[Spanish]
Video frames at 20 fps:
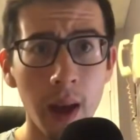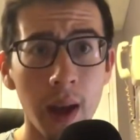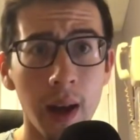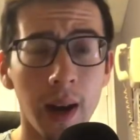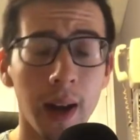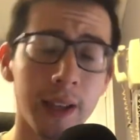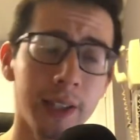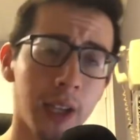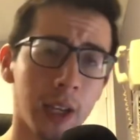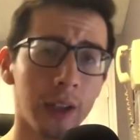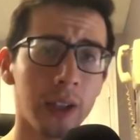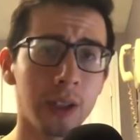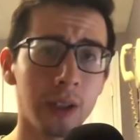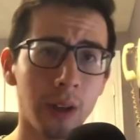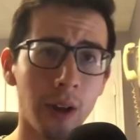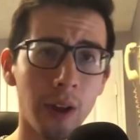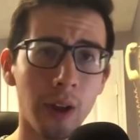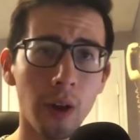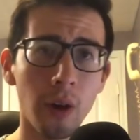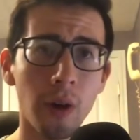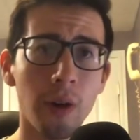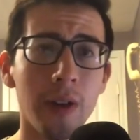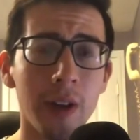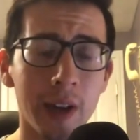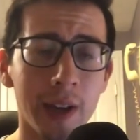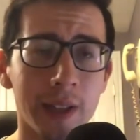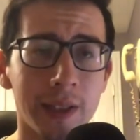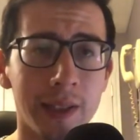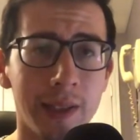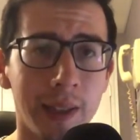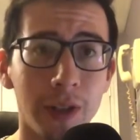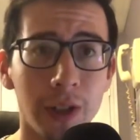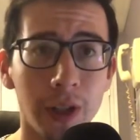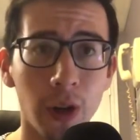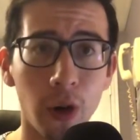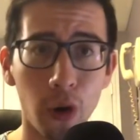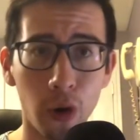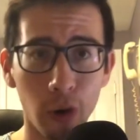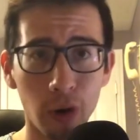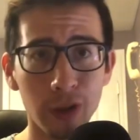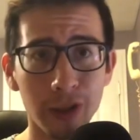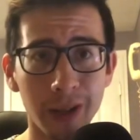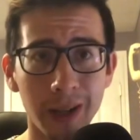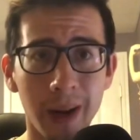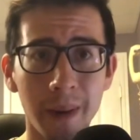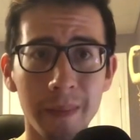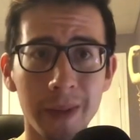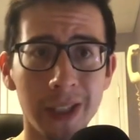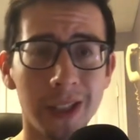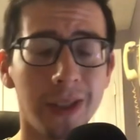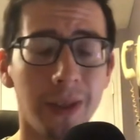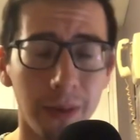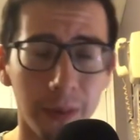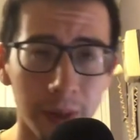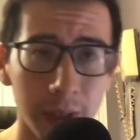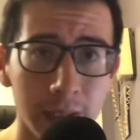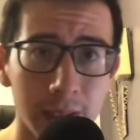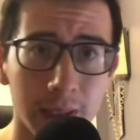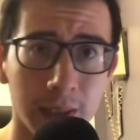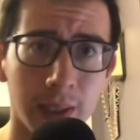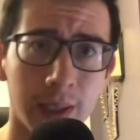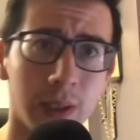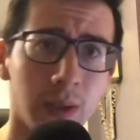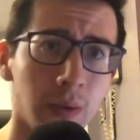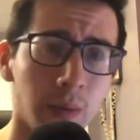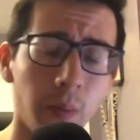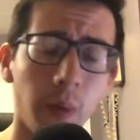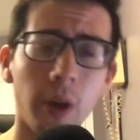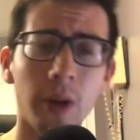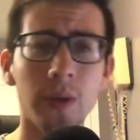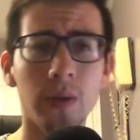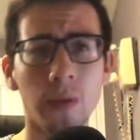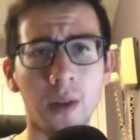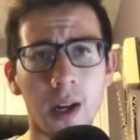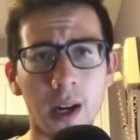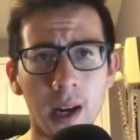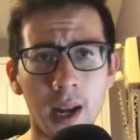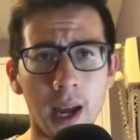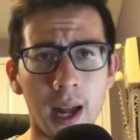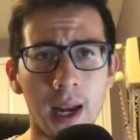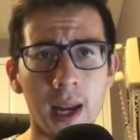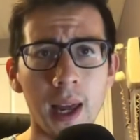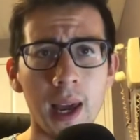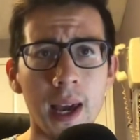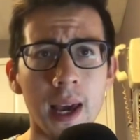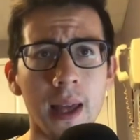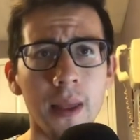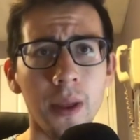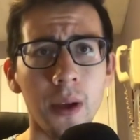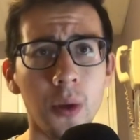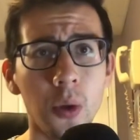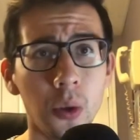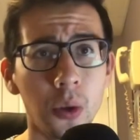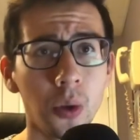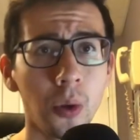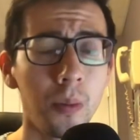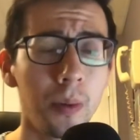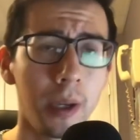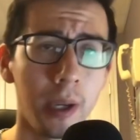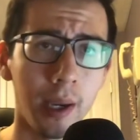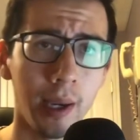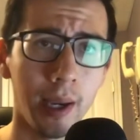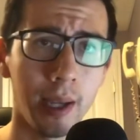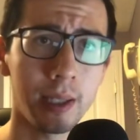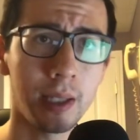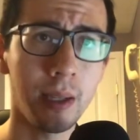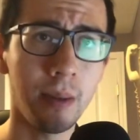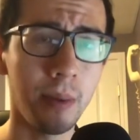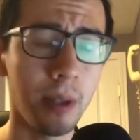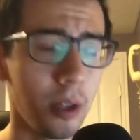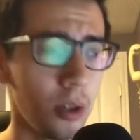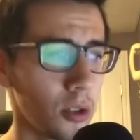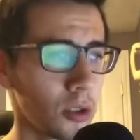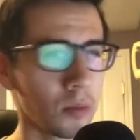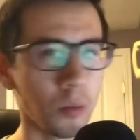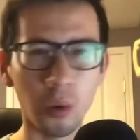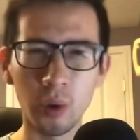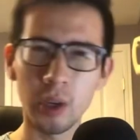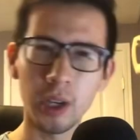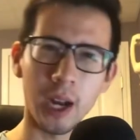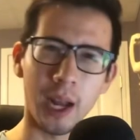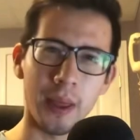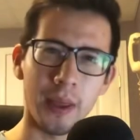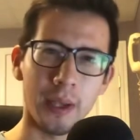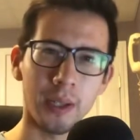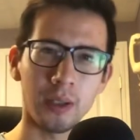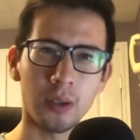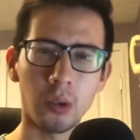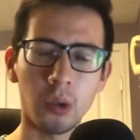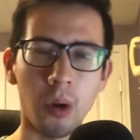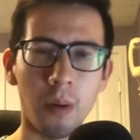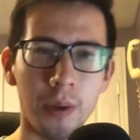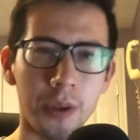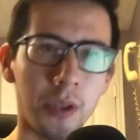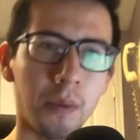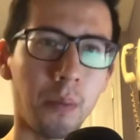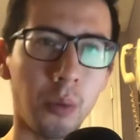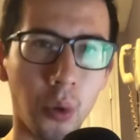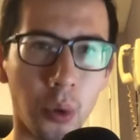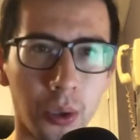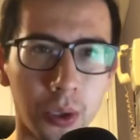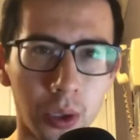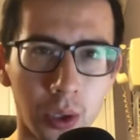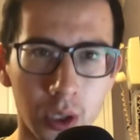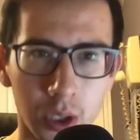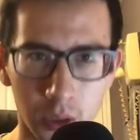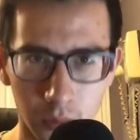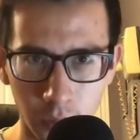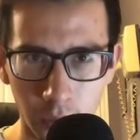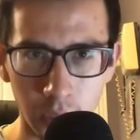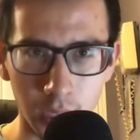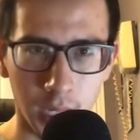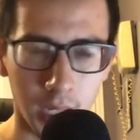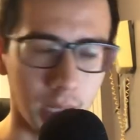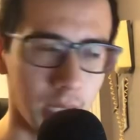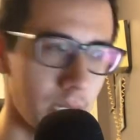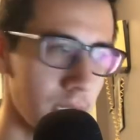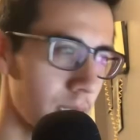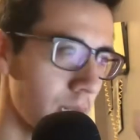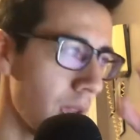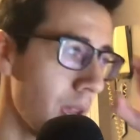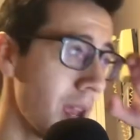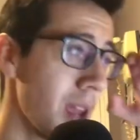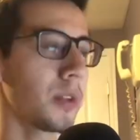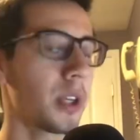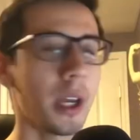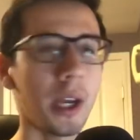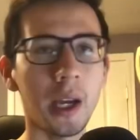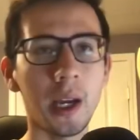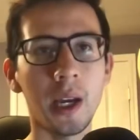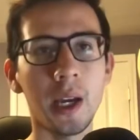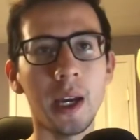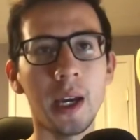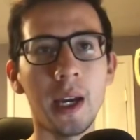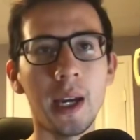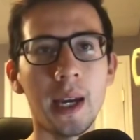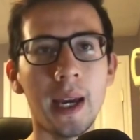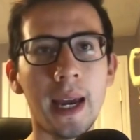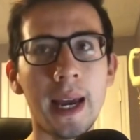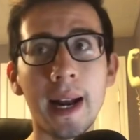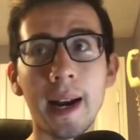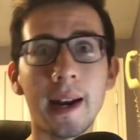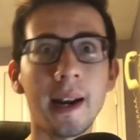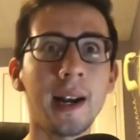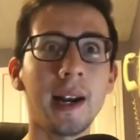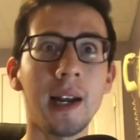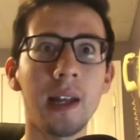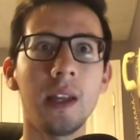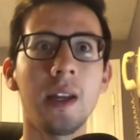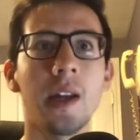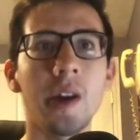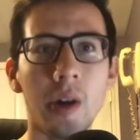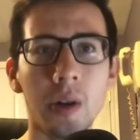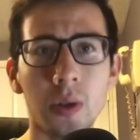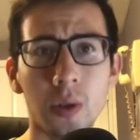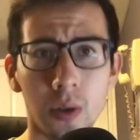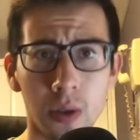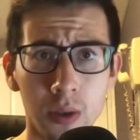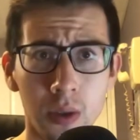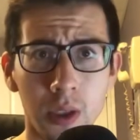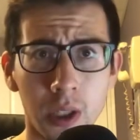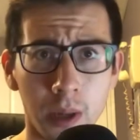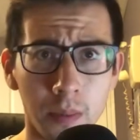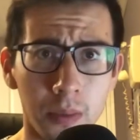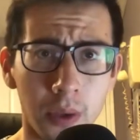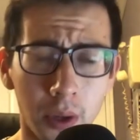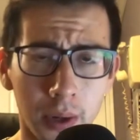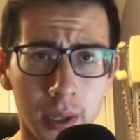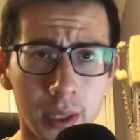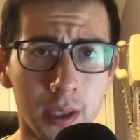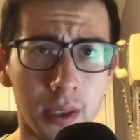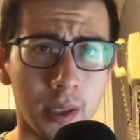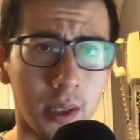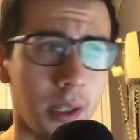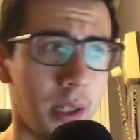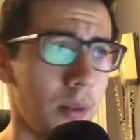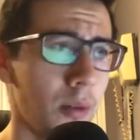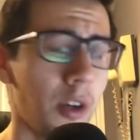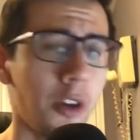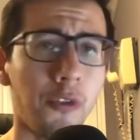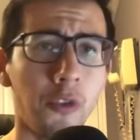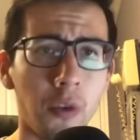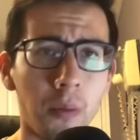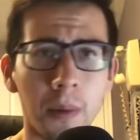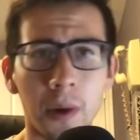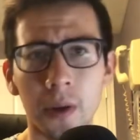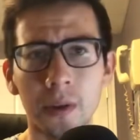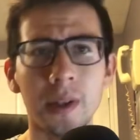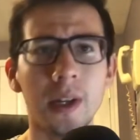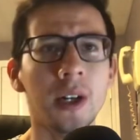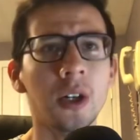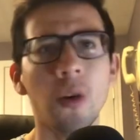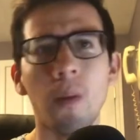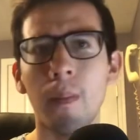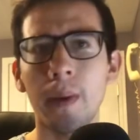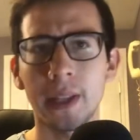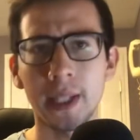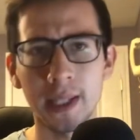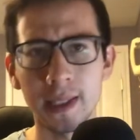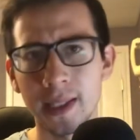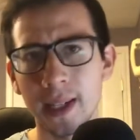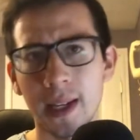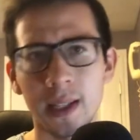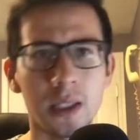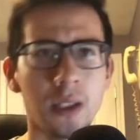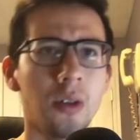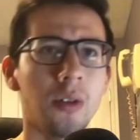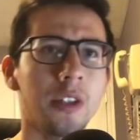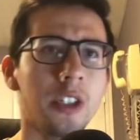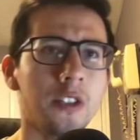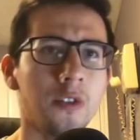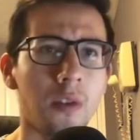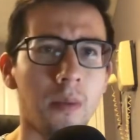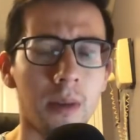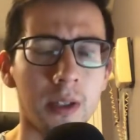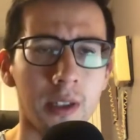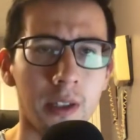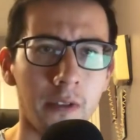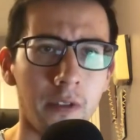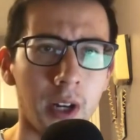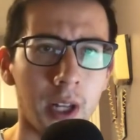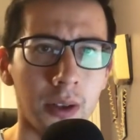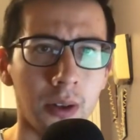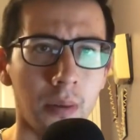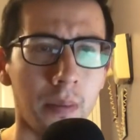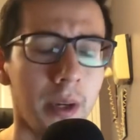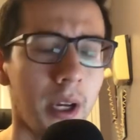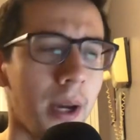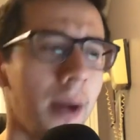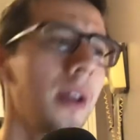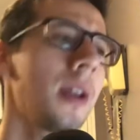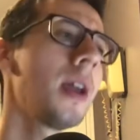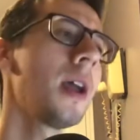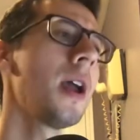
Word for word: La siguiente historia de hoy es, si no conocen a MrBeast, es un, es un canal de YouTube que hace videos muy grandes, usualmente producciones muy grandes, que él regala dinero a sus suscriptores de una forma u otra en competencias y en otras formas de filantropía.